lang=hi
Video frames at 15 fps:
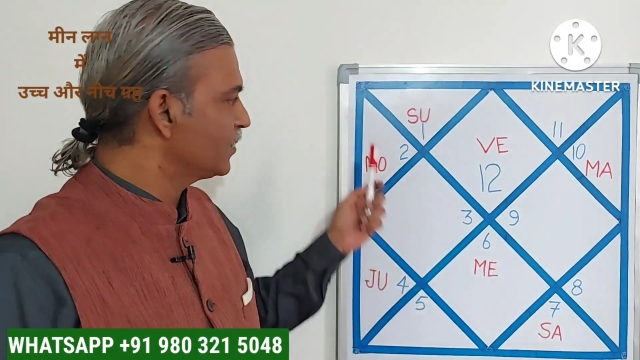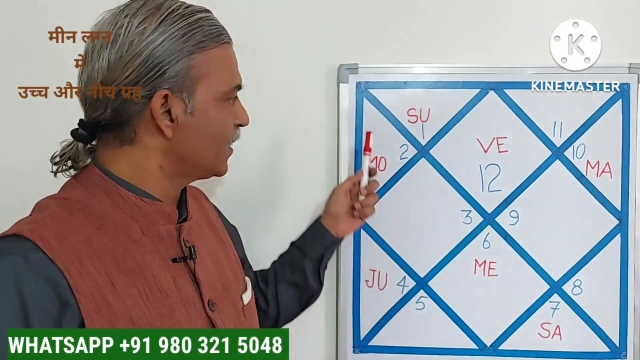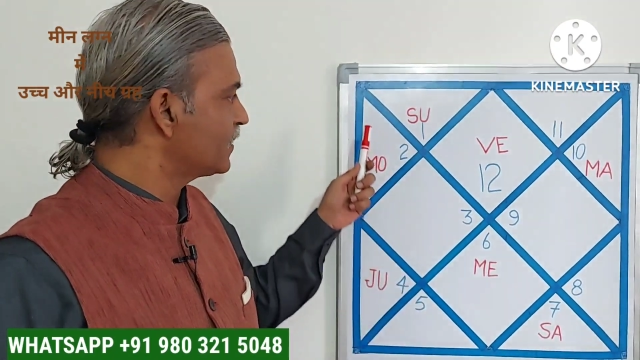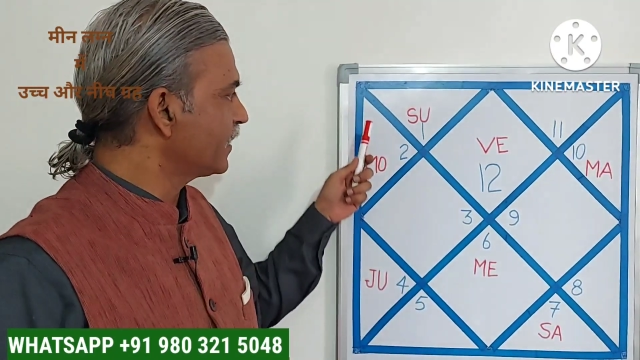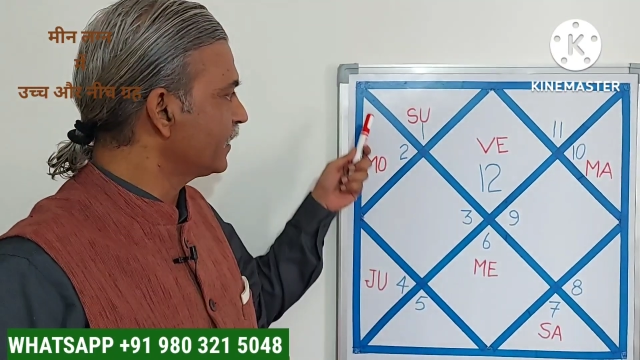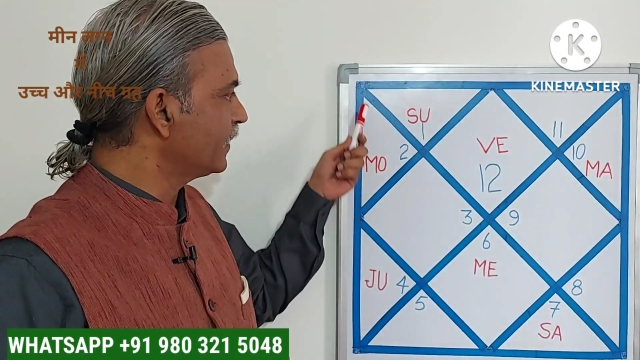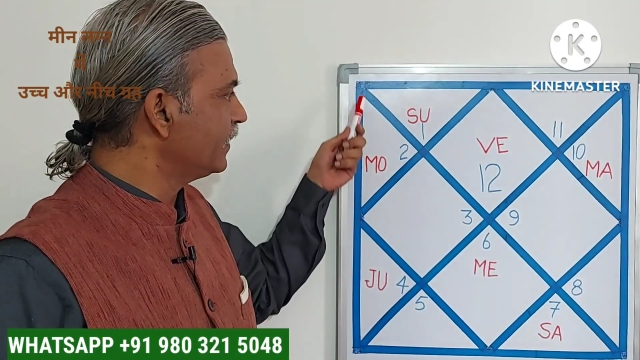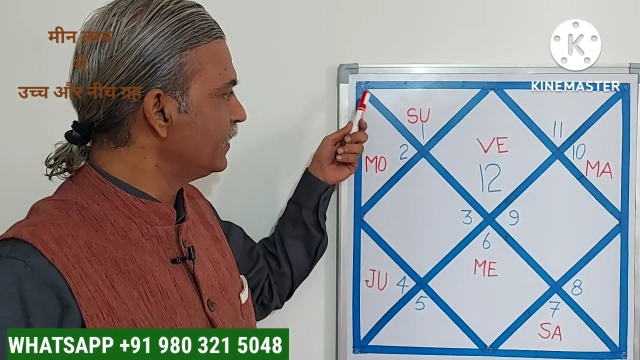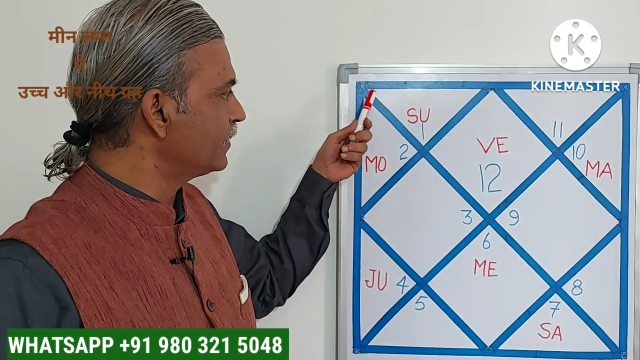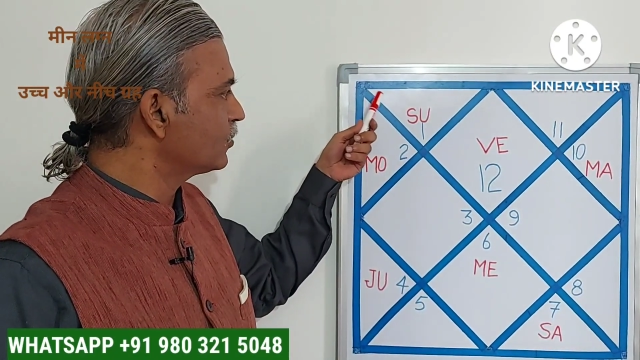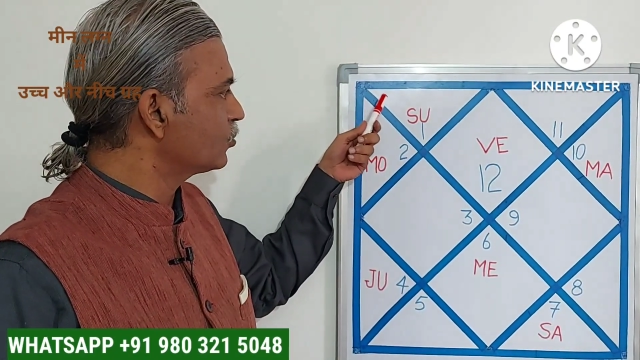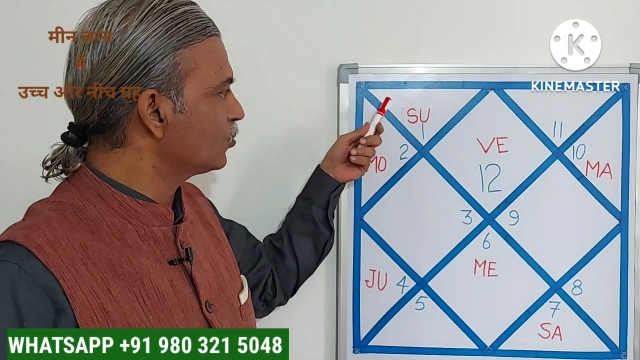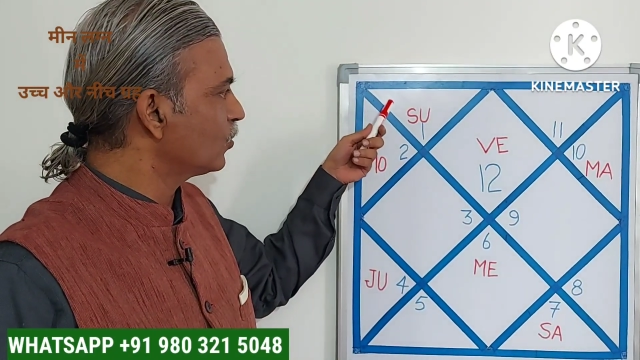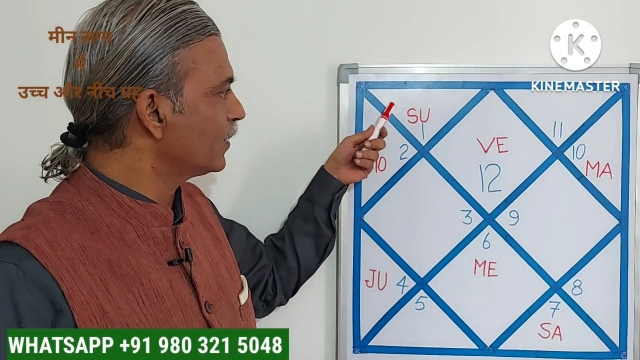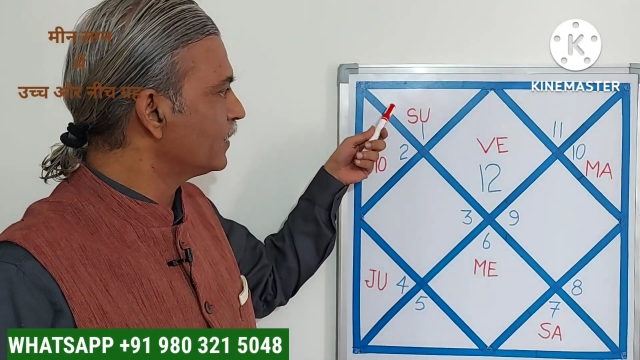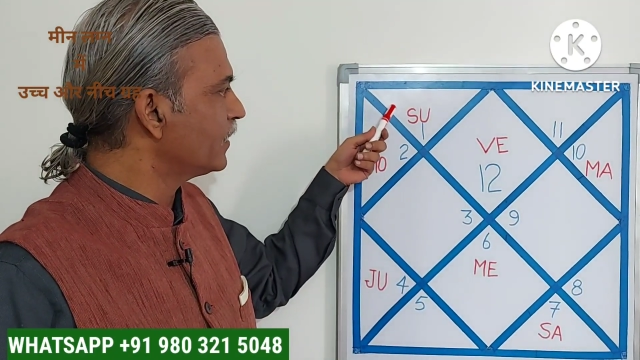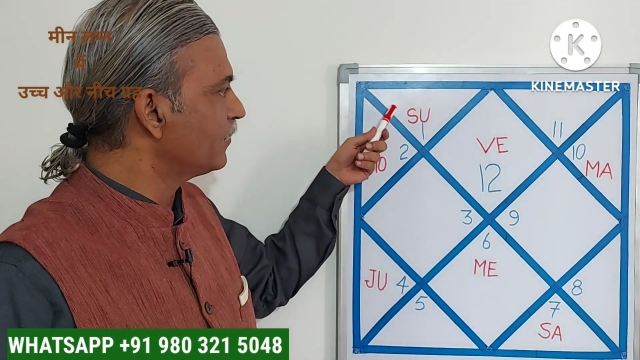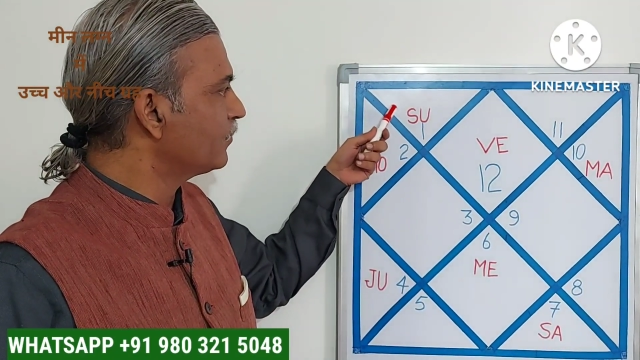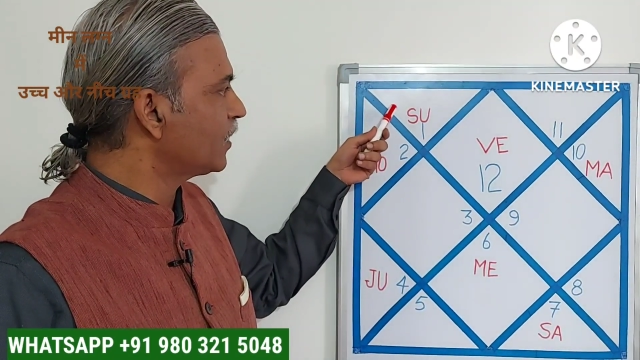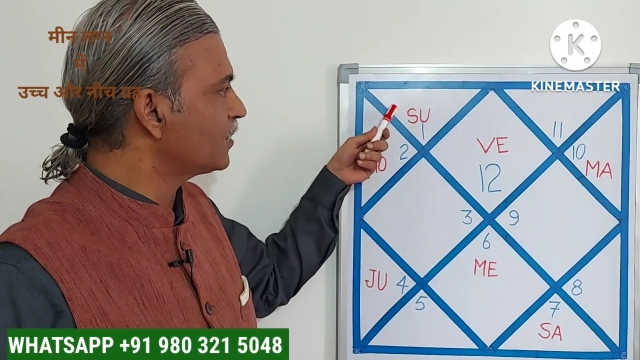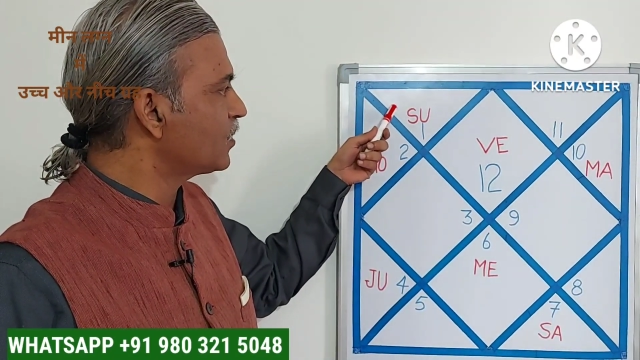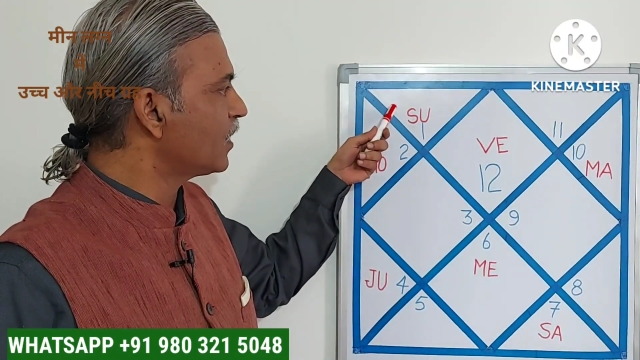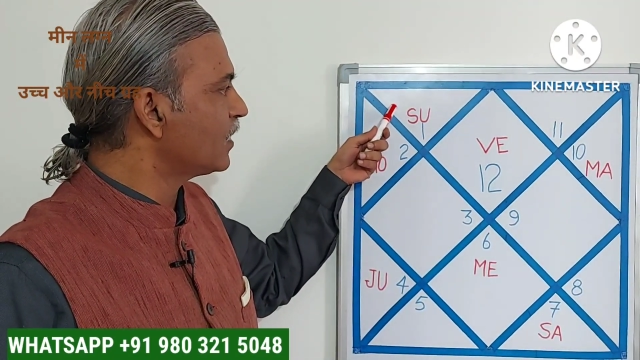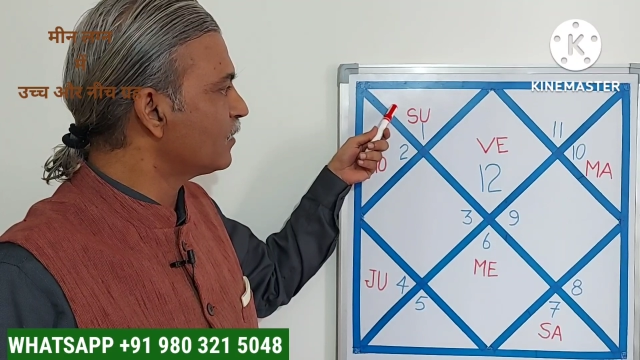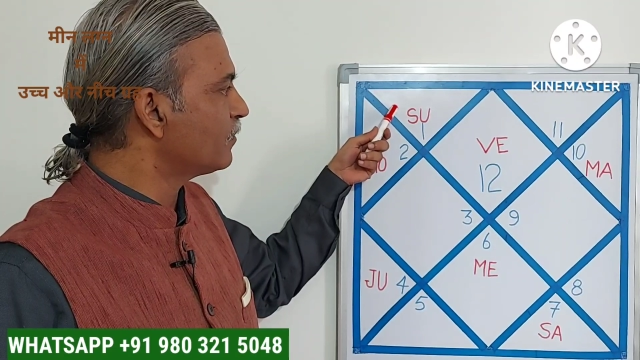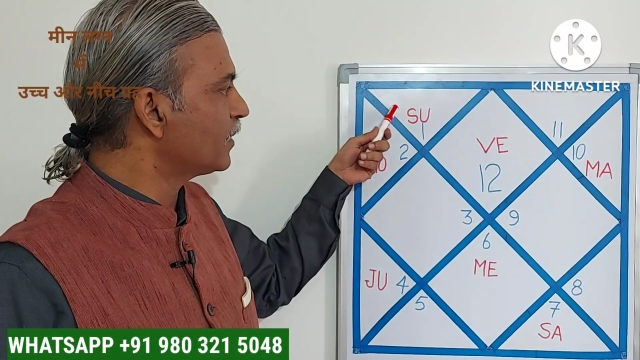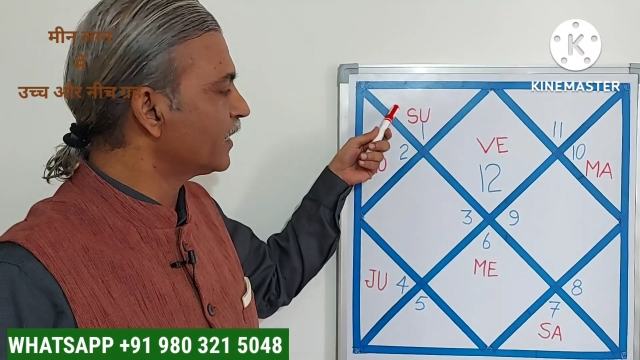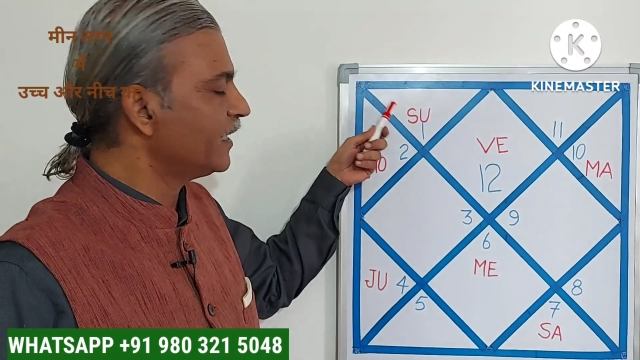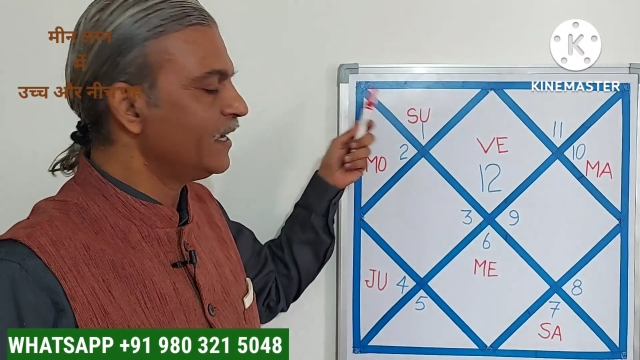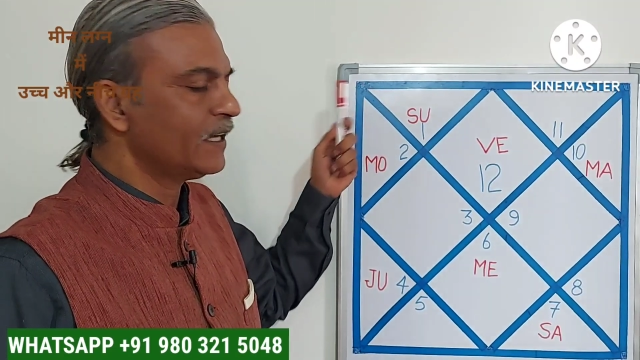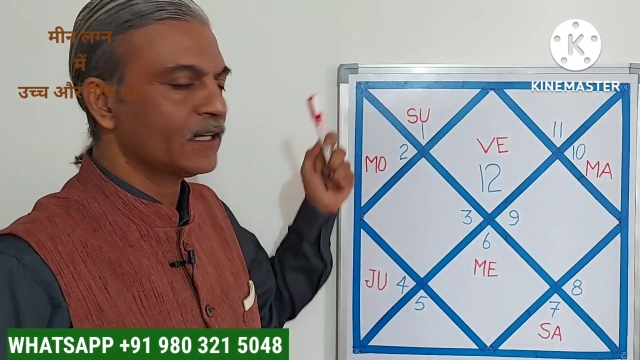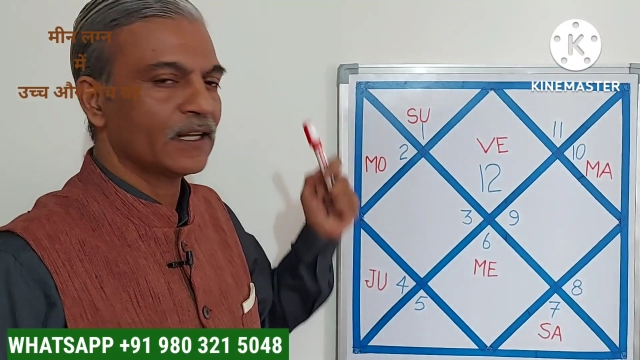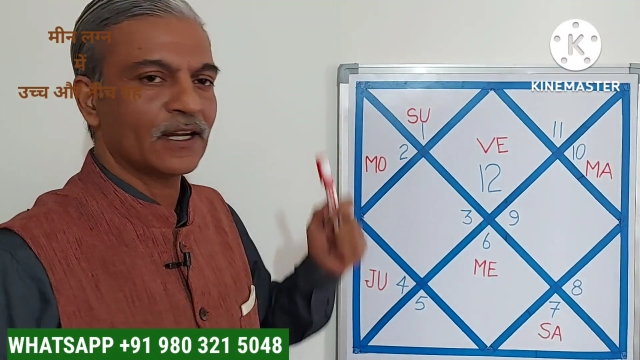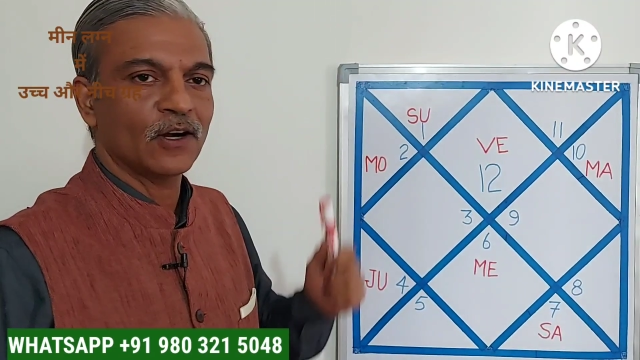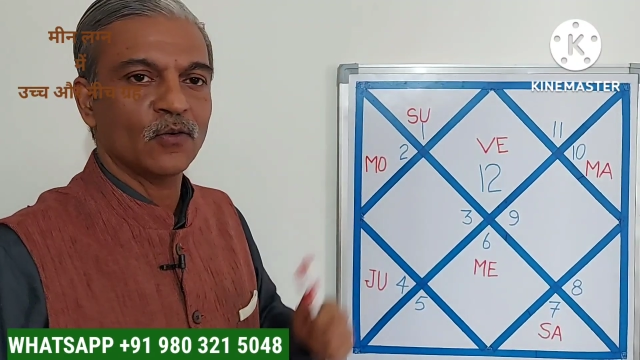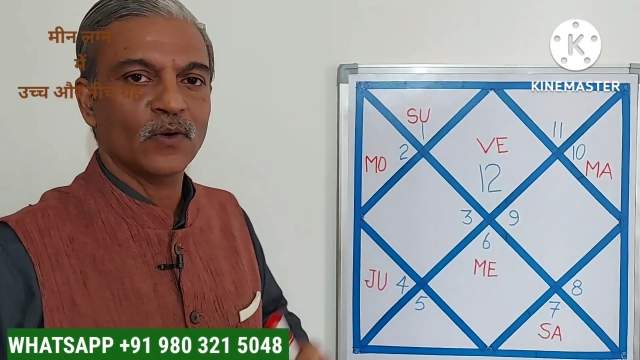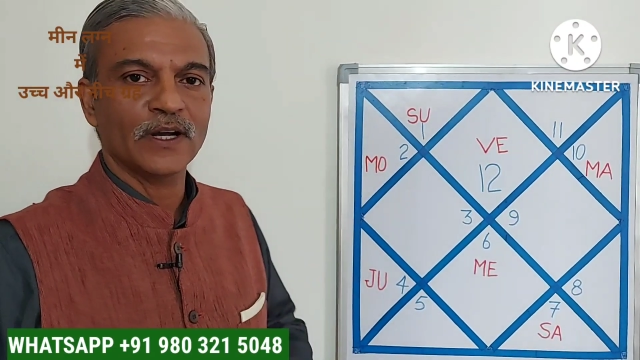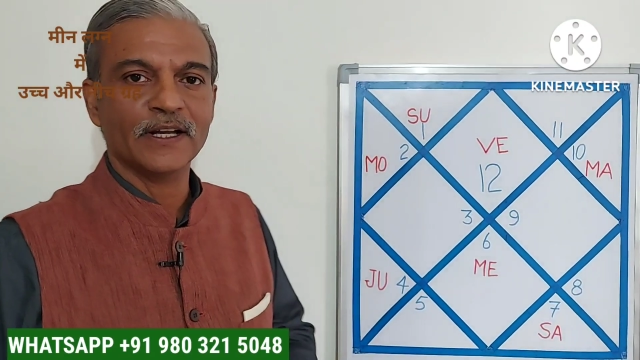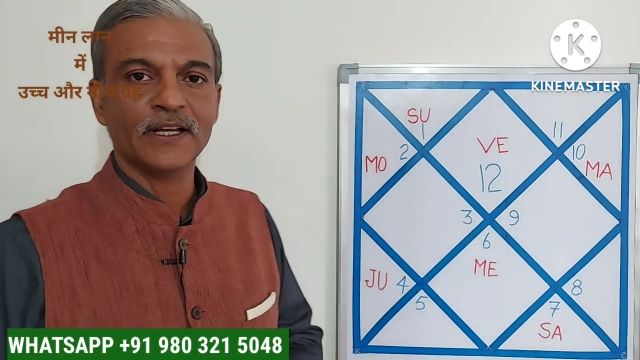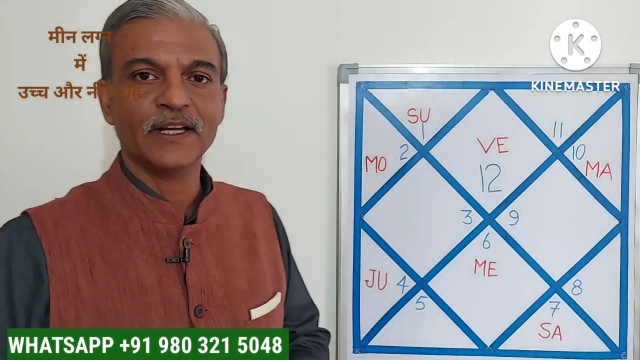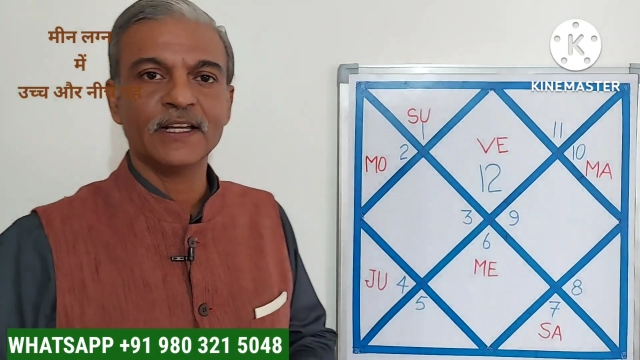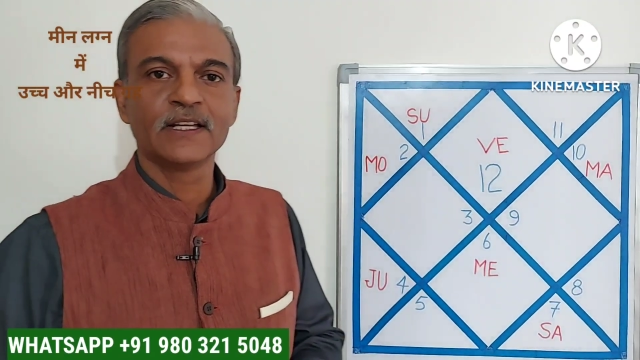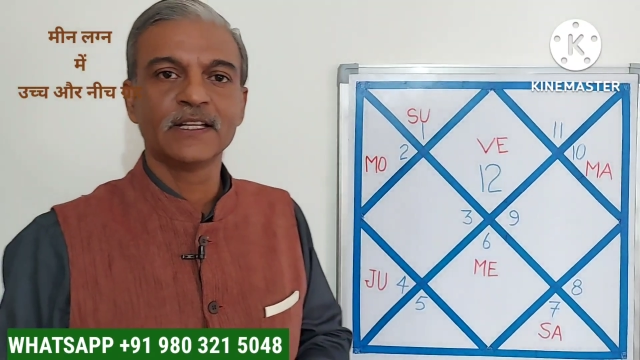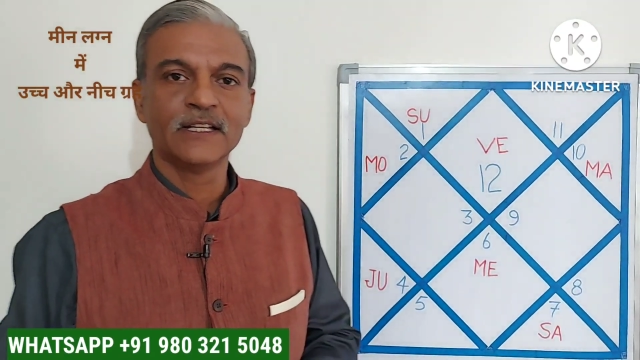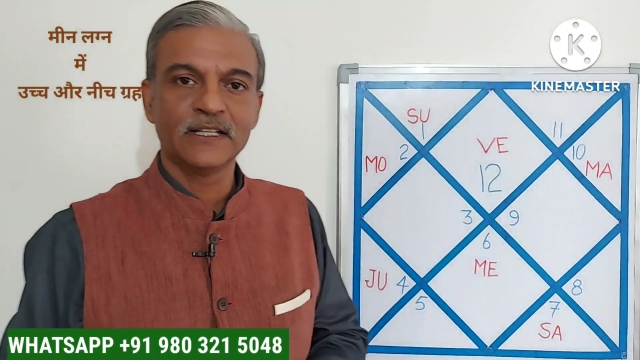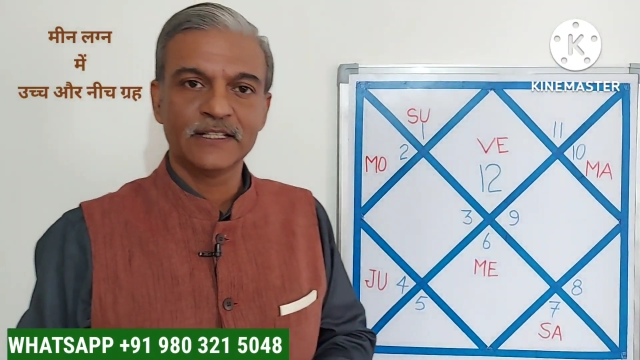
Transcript: जैसे कि सूर्य देवता जहाँ नंबर एक लिखा हुआ है